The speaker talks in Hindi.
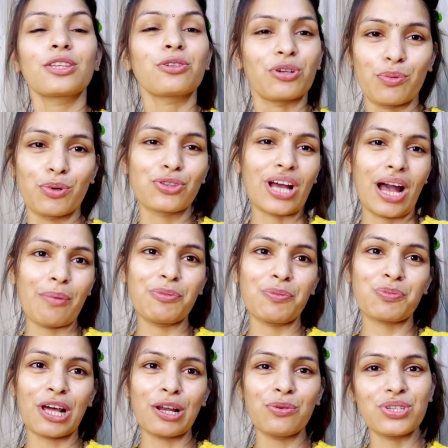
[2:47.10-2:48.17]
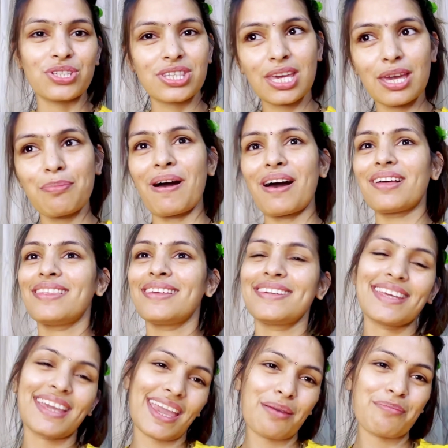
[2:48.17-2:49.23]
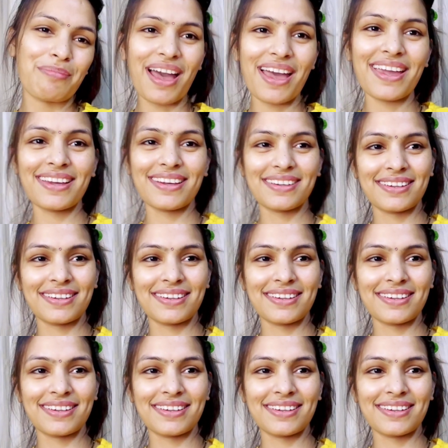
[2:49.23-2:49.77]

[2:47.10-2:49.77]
थोड़ा बहुत काम टालू इसके बाद ठीक है बाय